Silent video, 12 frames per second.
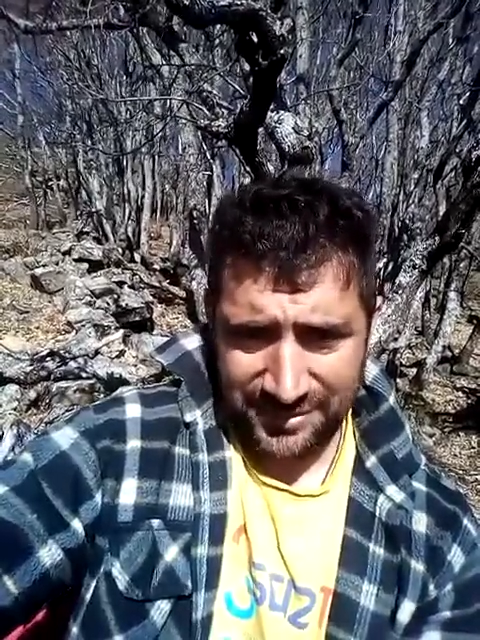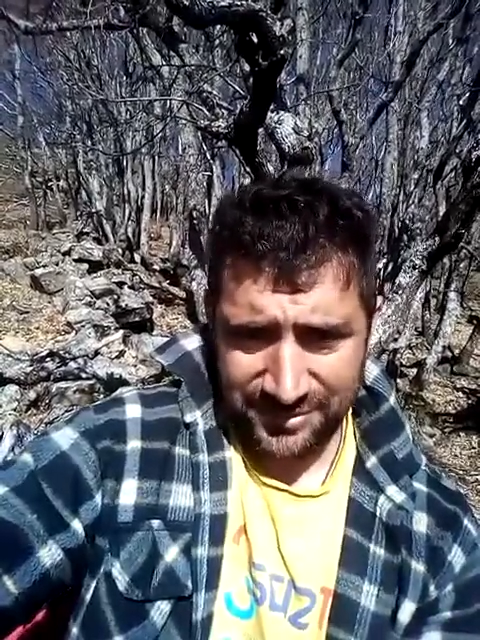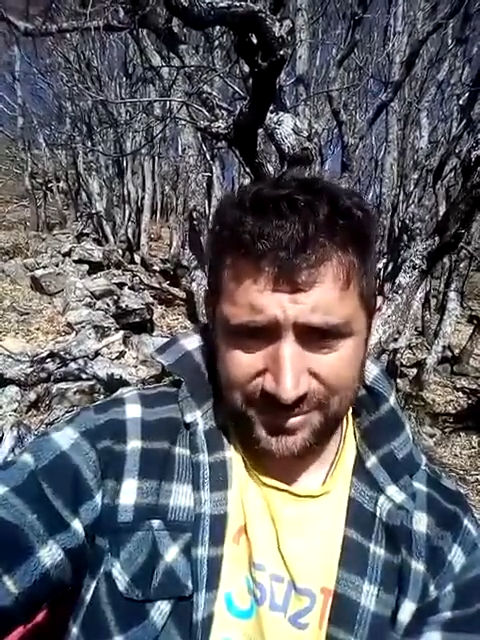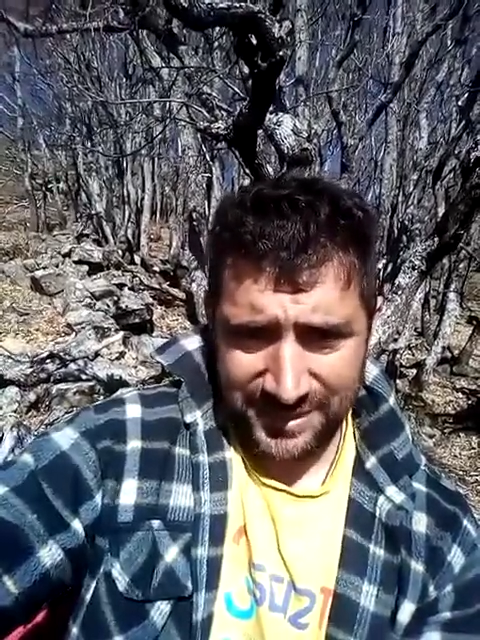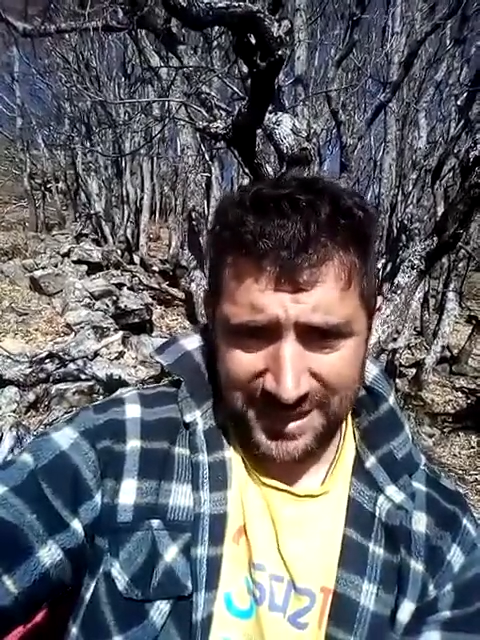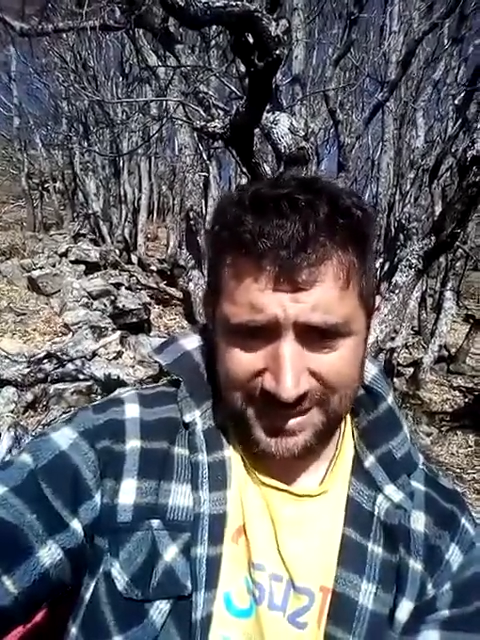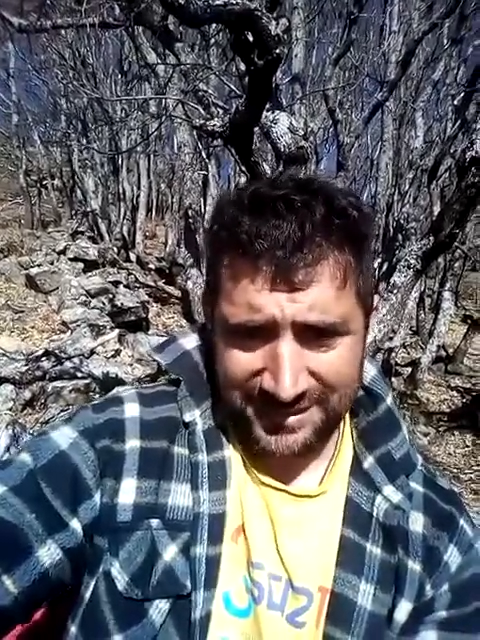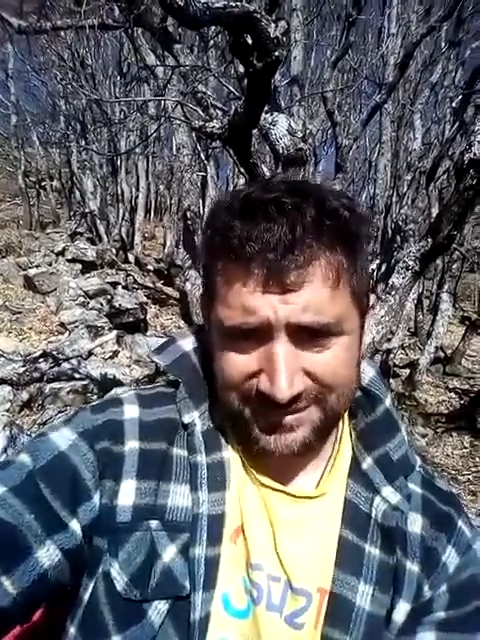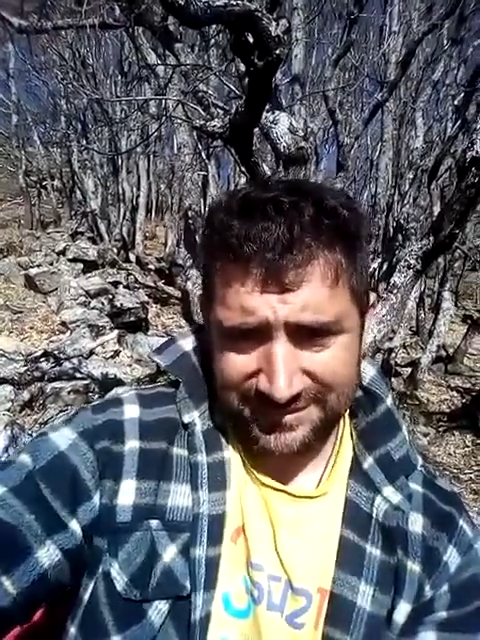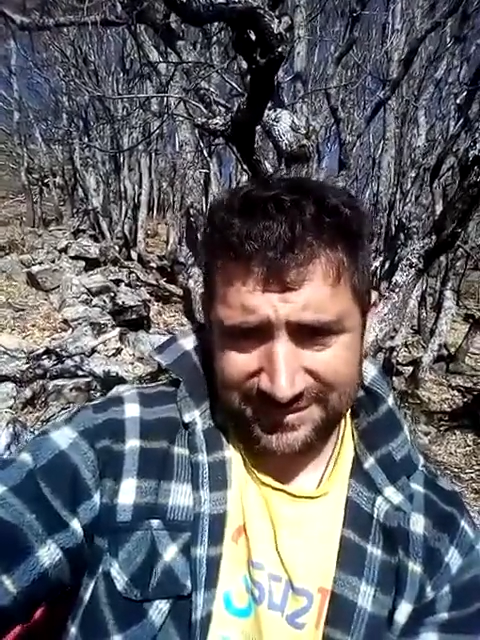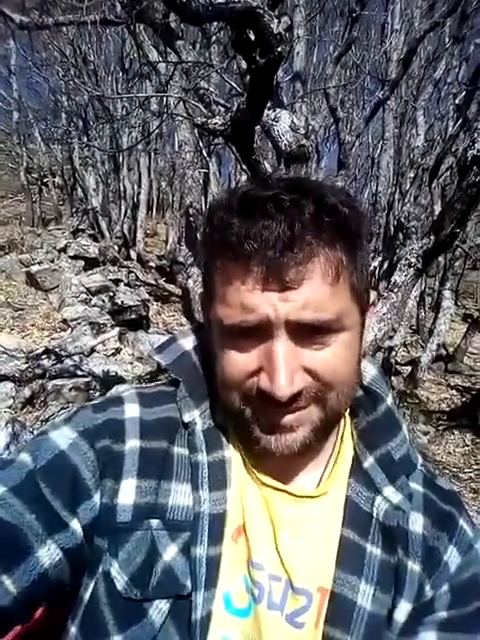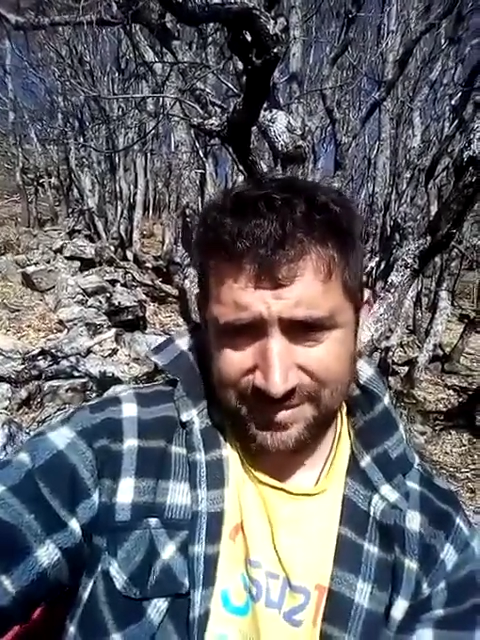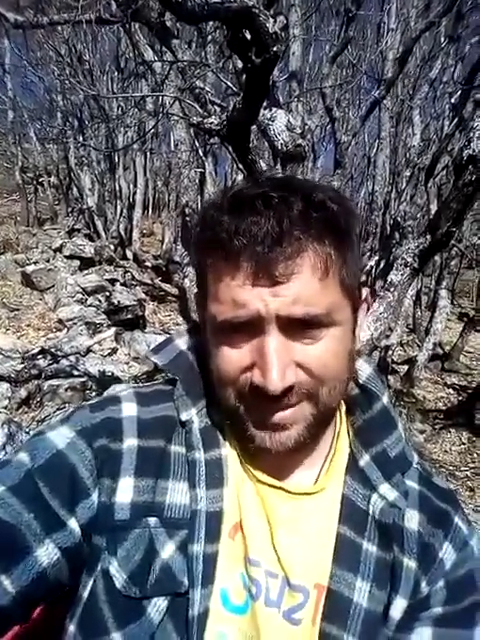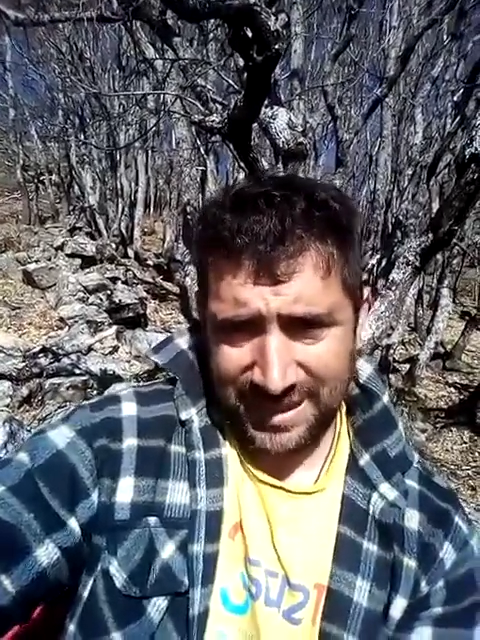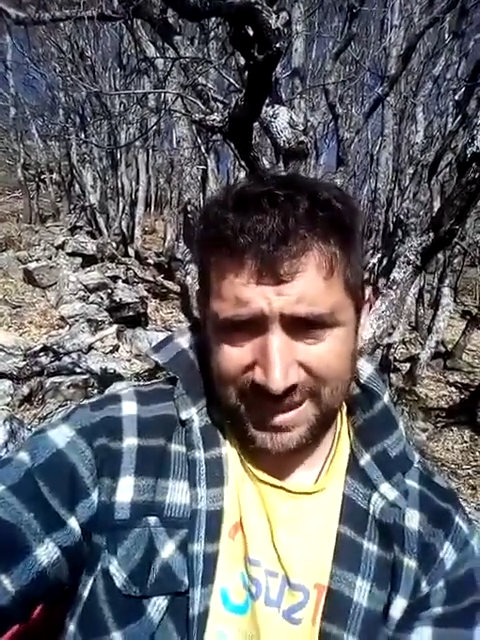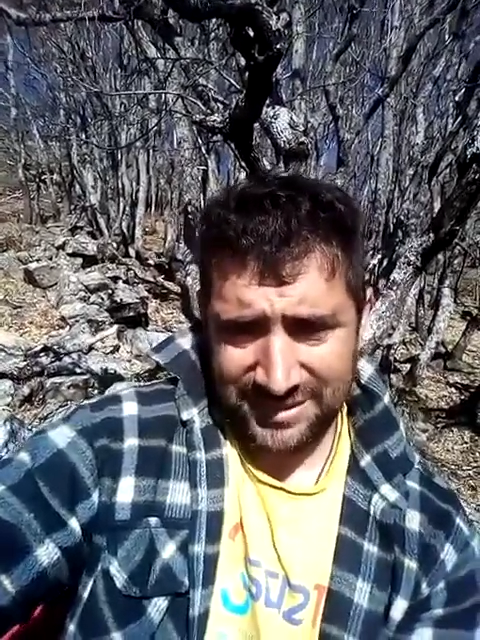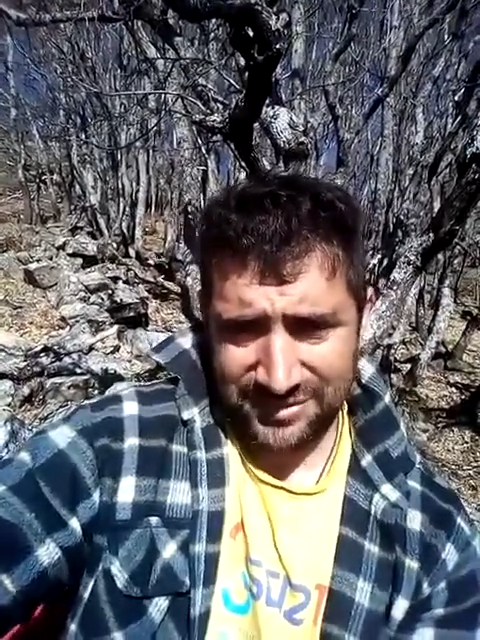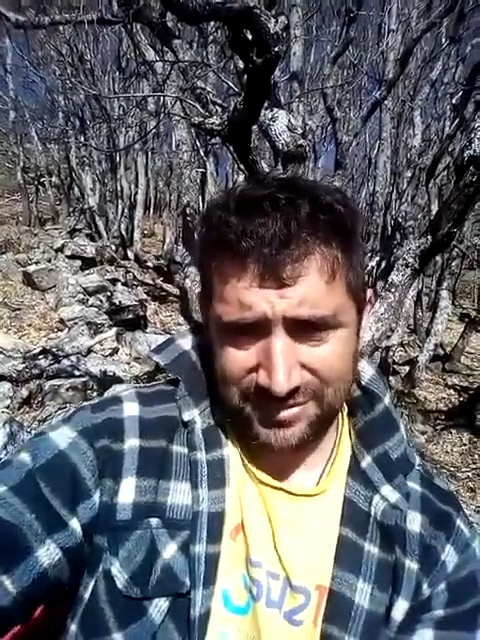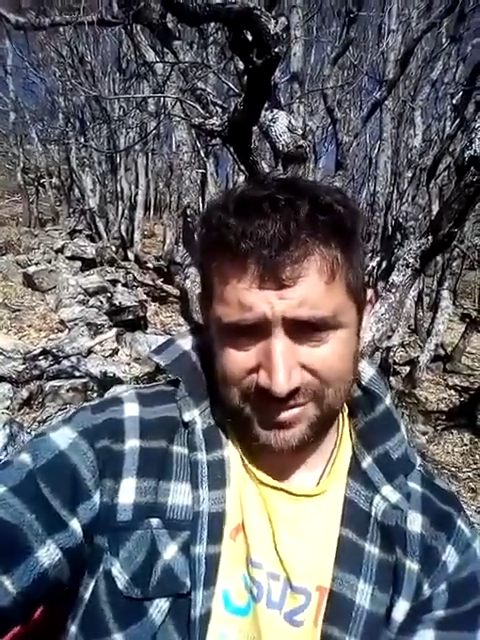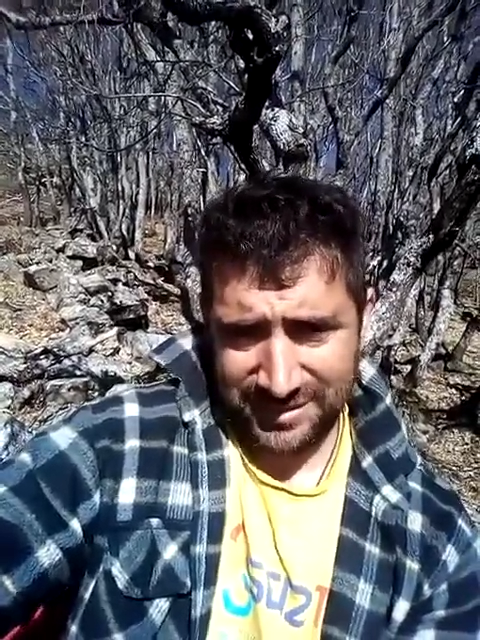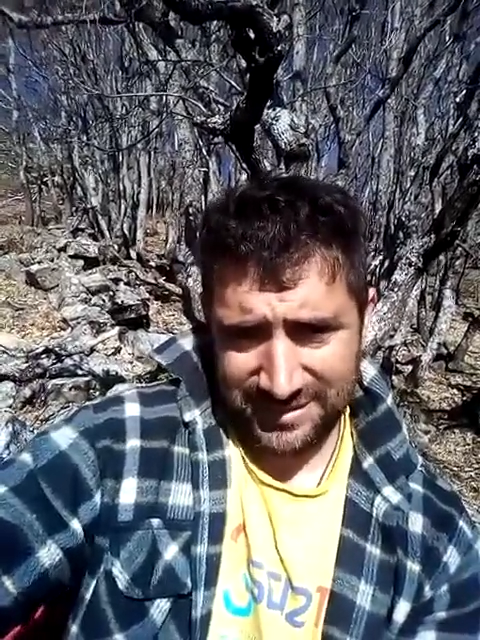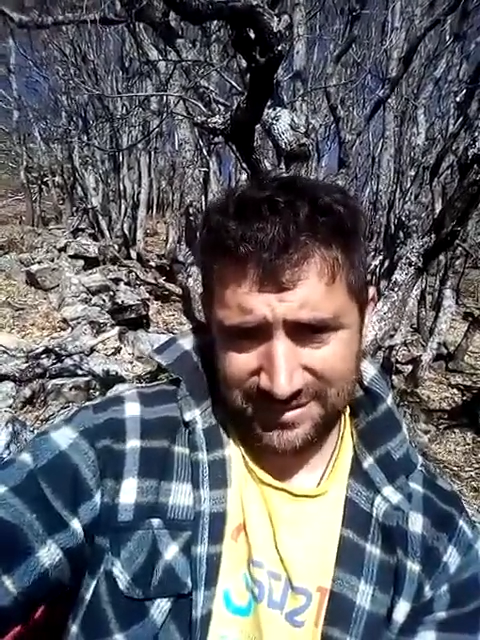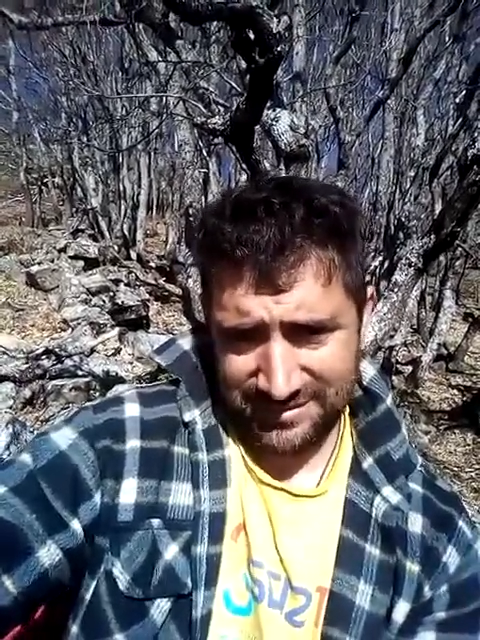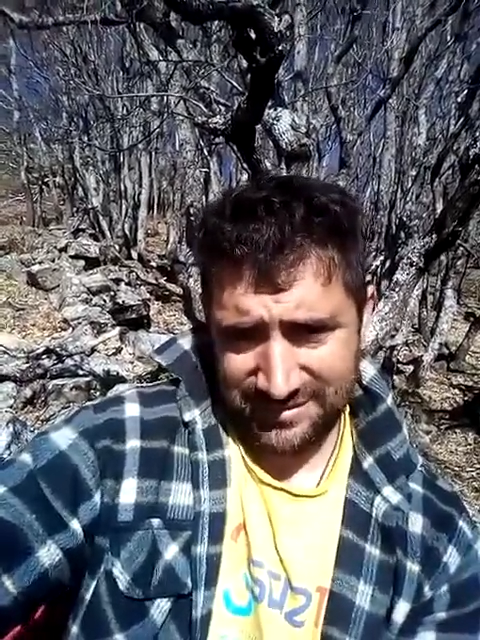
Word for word: subirán, empiezan a subir.